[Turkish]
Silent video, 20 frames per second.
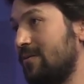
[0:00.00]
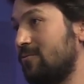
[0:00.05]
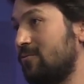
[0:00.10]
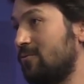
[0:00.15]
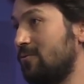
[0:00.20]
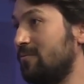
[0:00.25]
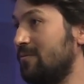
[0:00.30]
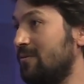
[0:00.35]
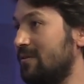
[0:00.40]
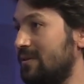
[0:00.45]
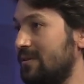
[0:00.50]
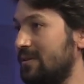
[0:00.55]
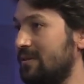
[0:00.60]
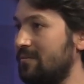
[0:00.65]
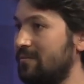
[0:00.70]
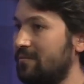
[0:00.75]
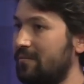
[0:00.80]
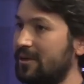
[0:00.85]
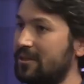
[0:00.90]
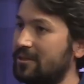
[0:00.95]
tüm
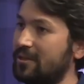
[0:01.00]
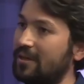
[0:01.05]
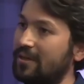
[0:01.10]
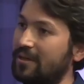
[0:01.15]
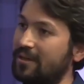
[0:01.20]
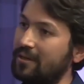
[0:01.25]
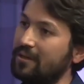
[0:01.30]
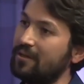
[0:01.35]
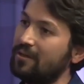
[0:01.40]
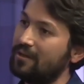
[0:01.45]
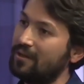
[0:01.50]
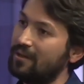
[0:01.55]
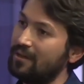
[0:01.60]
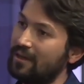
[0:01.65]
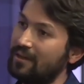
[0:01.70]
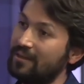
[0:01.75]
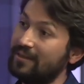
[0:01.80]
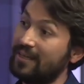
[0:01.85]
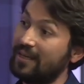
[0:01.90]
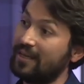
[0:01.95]
becerileri
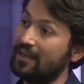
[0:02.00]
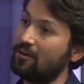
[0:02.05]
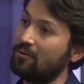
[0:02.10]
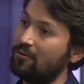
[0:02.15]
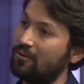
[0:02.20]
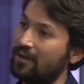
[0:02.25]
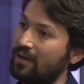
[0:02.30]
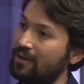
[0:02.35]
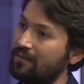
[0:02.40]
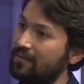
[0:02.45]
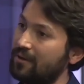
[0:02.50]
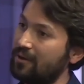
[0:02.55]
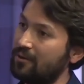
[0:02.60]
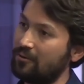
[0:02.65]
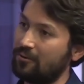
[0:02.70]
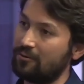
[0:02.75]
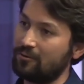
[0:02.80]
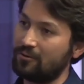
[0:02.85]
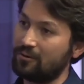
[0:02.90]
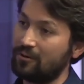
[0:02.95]
entegre olarak
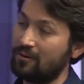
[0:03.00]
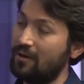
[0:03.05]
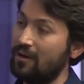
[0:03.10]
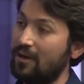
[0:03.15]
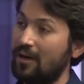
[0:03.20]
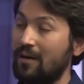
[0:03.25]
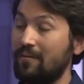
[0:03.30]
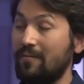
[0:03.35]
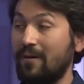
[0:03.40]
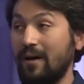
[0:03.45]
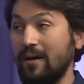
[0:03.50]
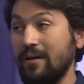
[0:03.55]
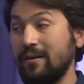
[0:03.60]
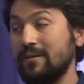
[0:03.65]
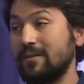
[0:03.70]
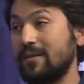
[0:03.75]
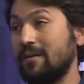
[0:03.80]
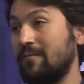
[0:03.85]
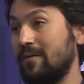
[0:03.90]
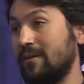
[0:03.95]
veriyoruz. Ama aynı
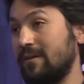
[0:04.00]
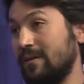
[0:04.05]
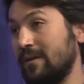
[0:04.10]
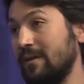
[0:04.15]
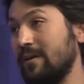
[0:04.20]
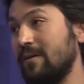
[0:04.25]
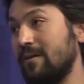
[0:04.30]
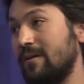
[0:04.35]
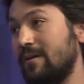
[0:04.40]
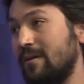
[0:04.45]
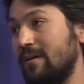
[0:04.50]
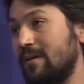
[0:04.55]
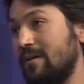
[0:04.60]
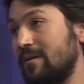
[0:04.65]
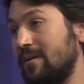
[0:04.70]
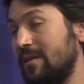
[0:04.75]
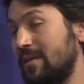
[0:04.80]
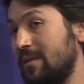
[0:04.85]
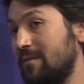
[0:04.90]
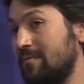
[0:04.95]
zamanda
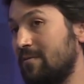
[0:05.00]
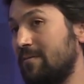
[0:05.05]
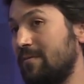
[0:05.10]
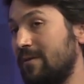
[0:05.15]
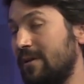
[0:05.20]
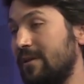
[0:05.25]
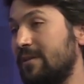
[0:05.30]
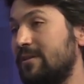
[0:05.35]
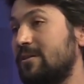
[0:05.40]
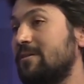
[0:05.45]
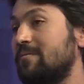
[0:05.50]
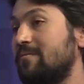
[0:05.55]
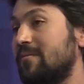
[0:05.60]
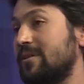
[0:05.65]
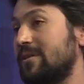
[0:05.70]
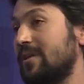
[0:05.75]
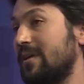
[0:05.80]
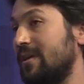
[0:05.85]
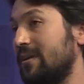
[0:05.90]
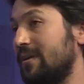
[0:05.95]
dediğim gibi iletişim
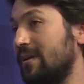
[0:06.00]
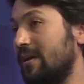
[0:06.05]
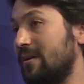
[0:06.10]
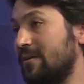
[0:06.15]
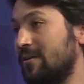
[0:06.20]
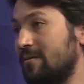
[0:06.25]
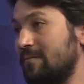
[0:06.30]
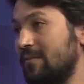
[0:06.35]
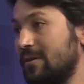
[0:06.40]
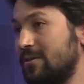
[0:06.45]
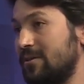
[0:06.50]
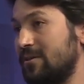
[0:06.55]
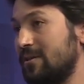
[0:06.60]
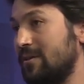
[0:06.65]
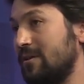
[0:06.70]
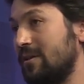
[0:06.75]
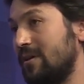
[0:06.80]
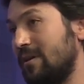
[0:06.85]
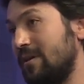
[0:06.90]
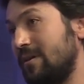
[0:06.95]
becerilerini artırmak
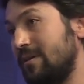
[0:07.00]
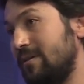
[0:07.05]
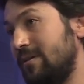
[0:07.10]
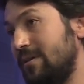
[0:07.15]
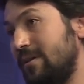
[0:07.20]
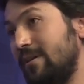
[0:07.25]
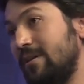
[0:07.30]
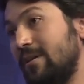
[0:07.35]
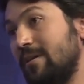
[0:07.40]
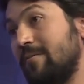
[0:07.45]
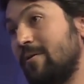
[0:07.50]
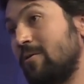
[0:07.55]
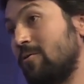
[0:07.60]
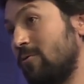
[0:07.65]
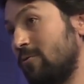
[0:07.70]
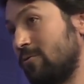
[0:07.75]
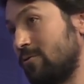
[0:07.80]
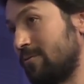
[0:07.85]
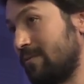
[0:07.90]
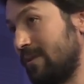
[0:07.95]
için dinleme
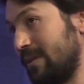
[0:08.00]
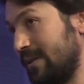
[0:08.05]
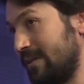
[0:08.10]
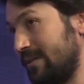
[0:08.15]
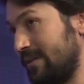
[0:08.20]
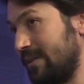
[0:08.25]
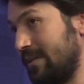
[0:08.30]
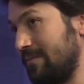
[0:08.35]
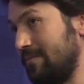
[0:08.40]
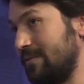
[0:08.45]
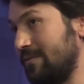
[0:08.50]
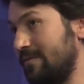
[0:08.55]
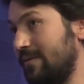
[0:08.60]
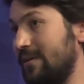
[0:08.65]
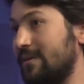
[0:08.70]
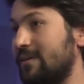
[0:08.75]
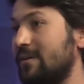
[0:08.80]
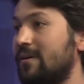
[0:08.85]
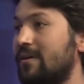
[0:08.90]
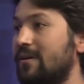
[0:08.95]
konuşma derslerimiz
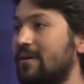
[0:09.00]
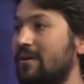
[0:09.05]
var.